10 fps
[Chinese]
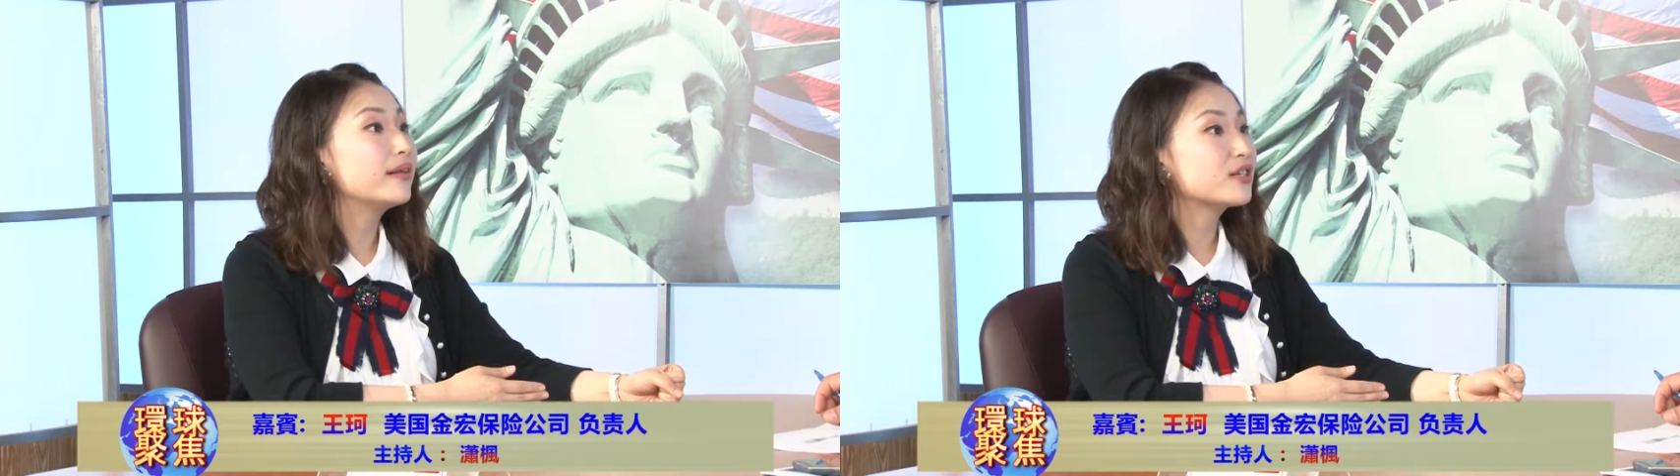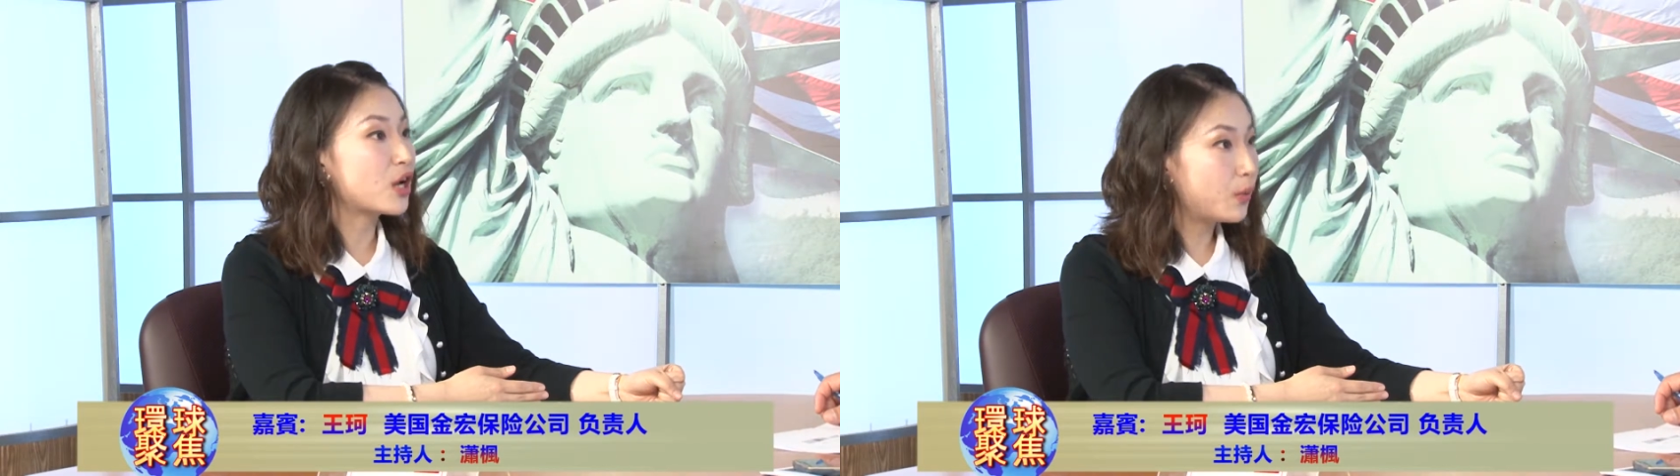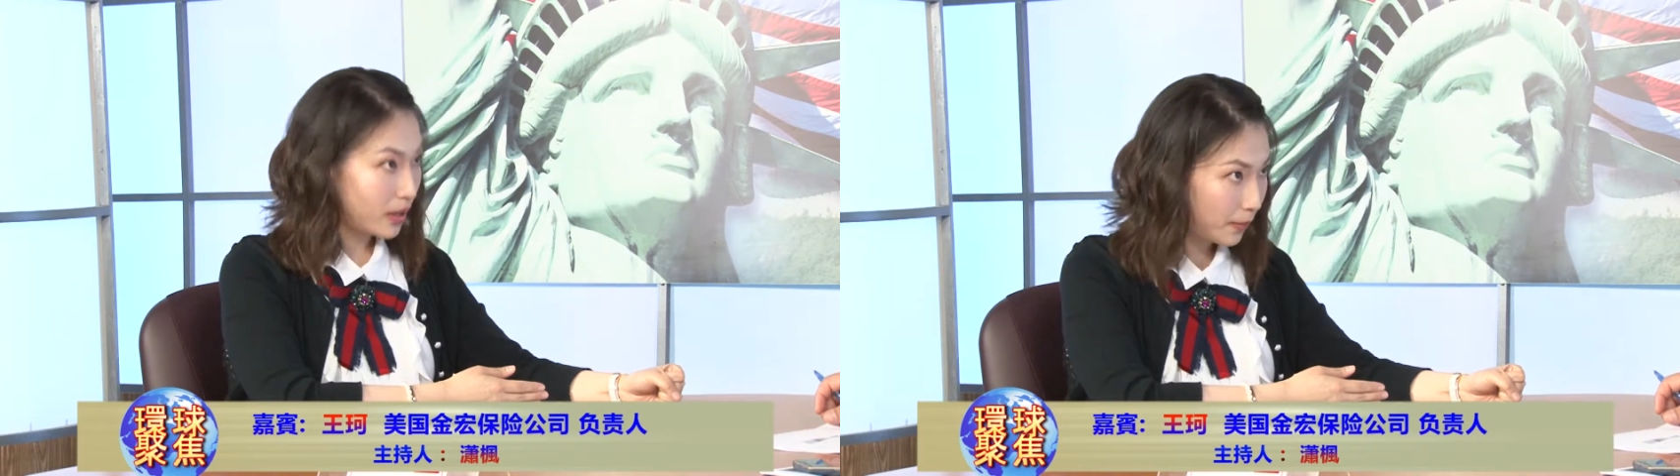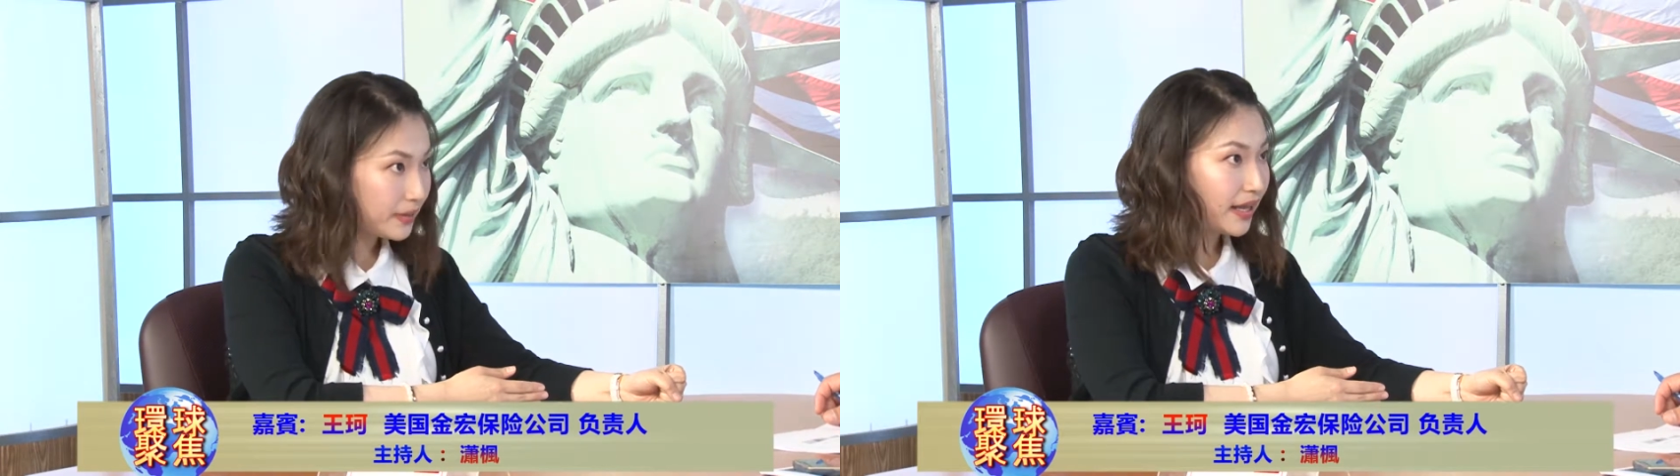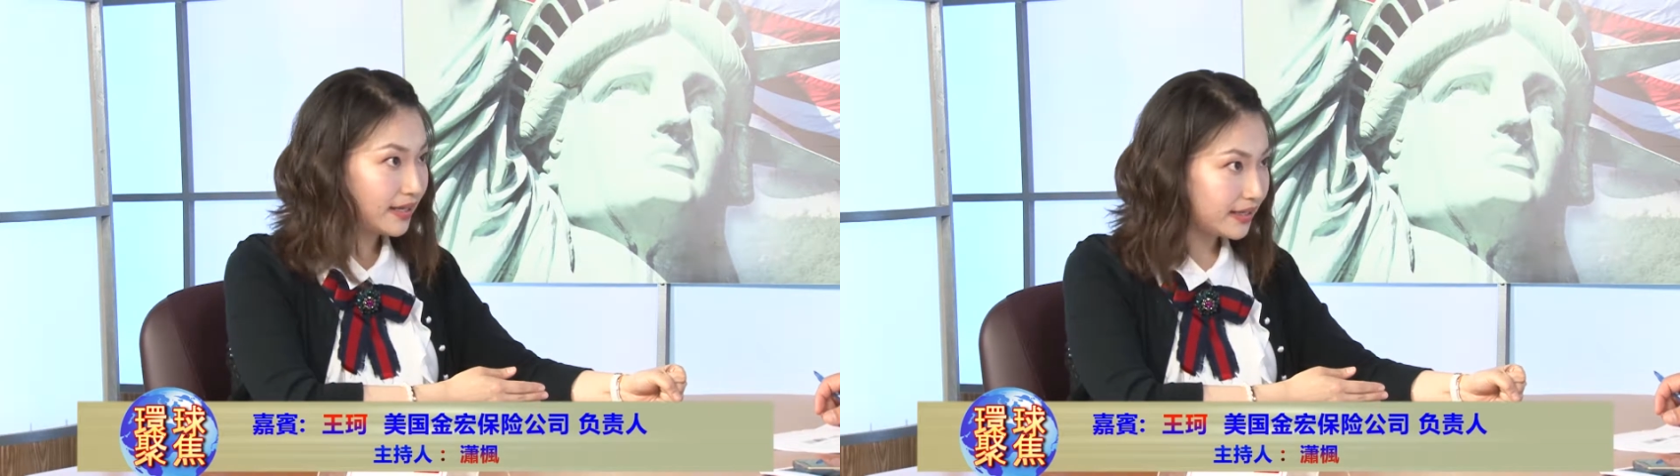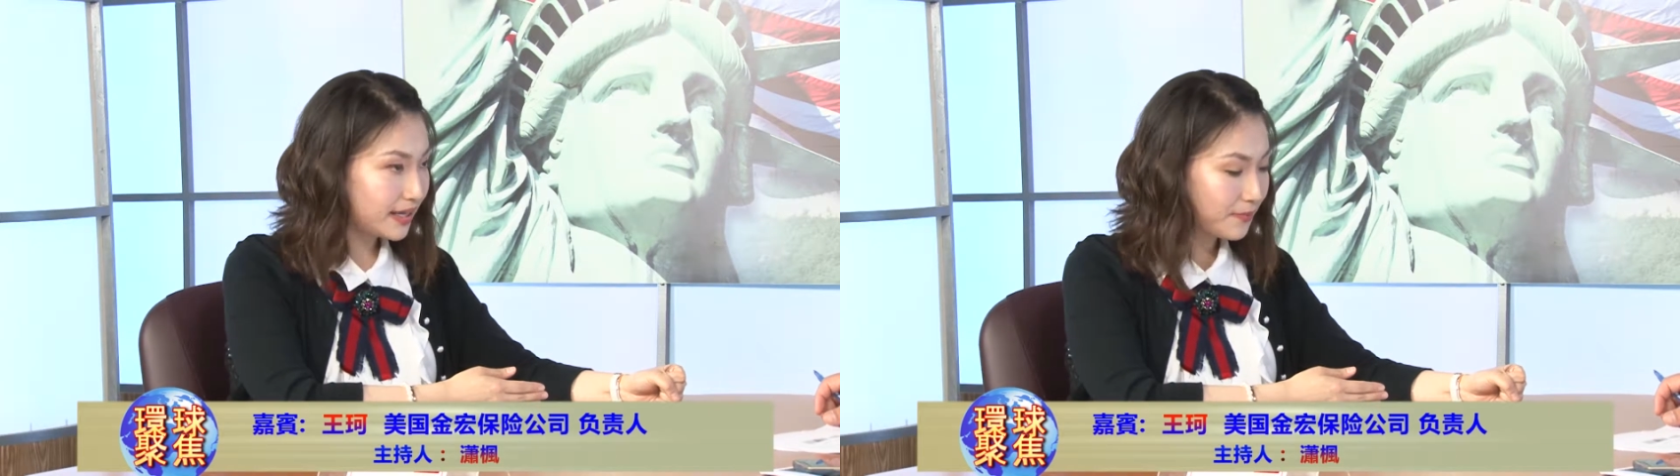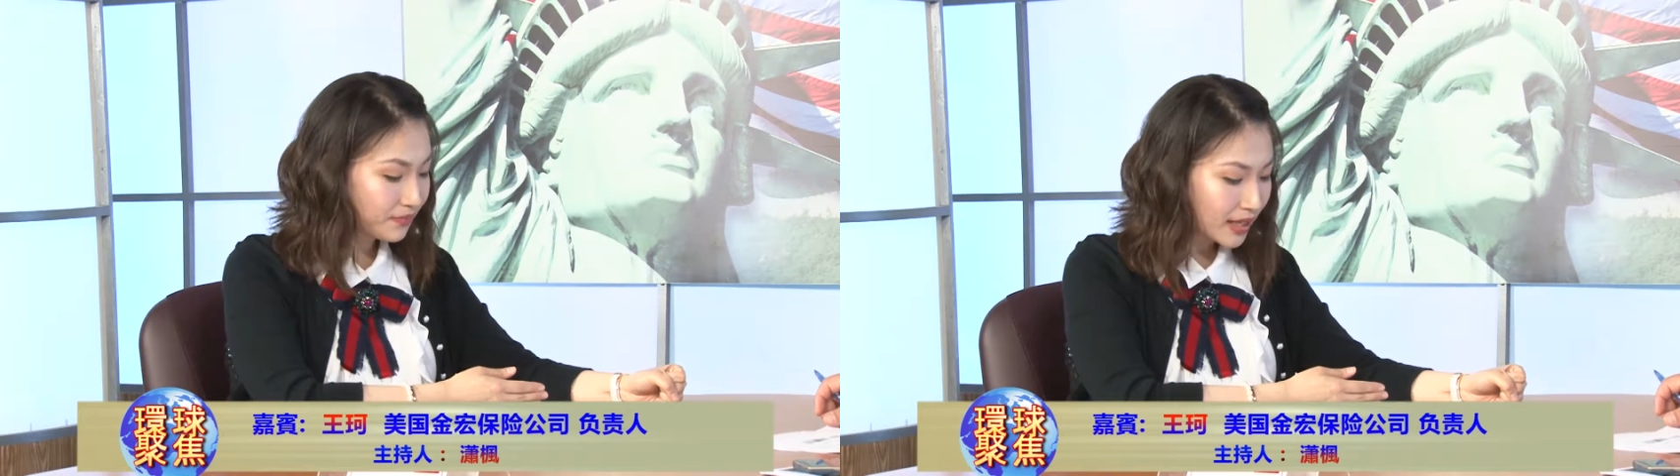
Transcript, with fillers: 稍微要便宜一点。